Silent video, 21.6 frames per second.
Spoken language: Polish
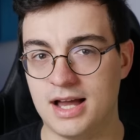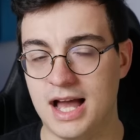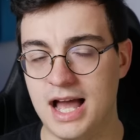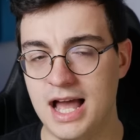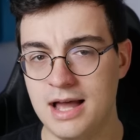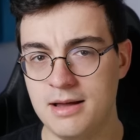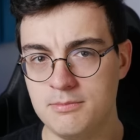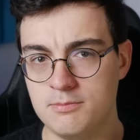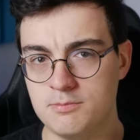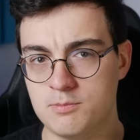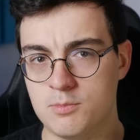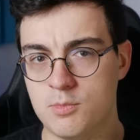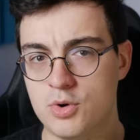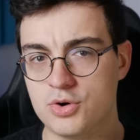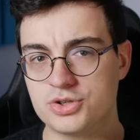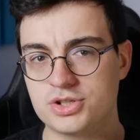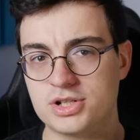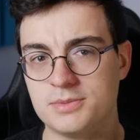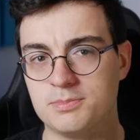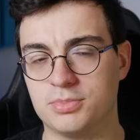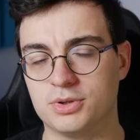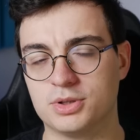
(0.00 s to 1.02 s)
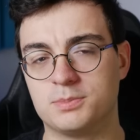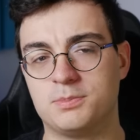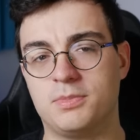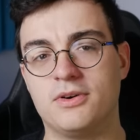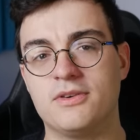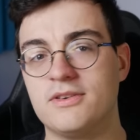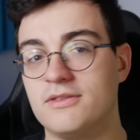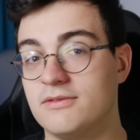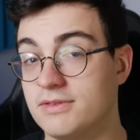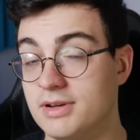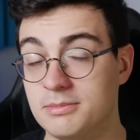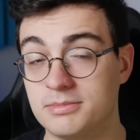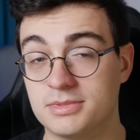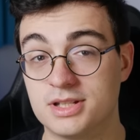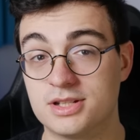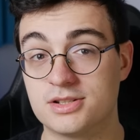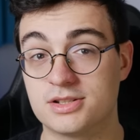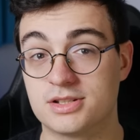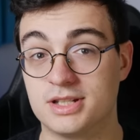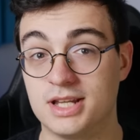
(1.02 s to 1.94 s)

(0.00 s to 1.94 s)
a może podpowiem Wam też,